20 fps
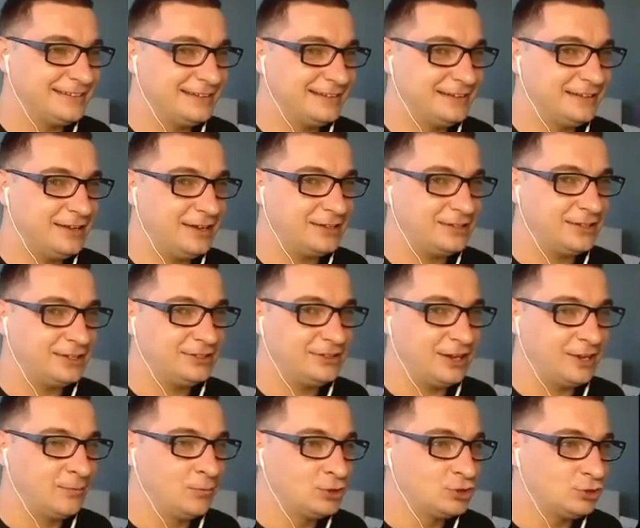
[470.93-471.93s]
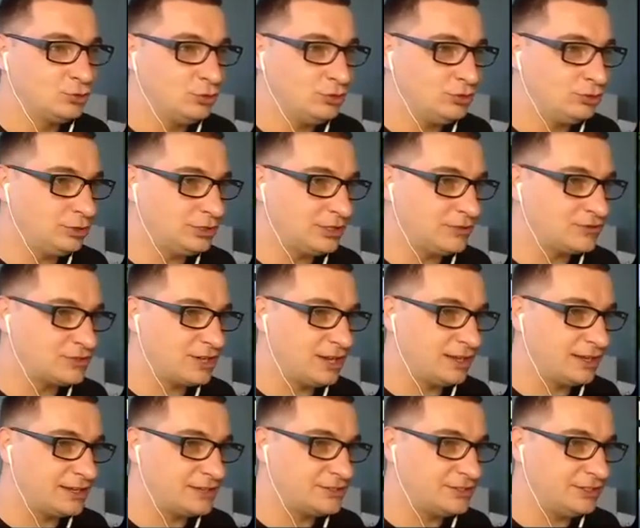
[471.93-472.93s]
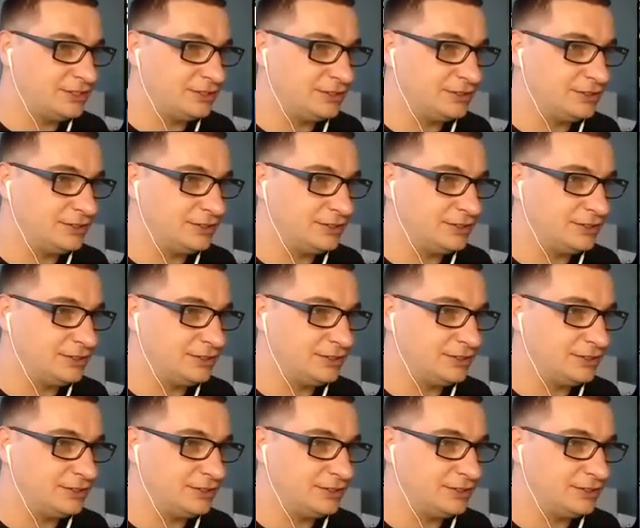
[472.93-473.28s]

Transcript: Так, так, так, может тут кто-то в скалах сидит?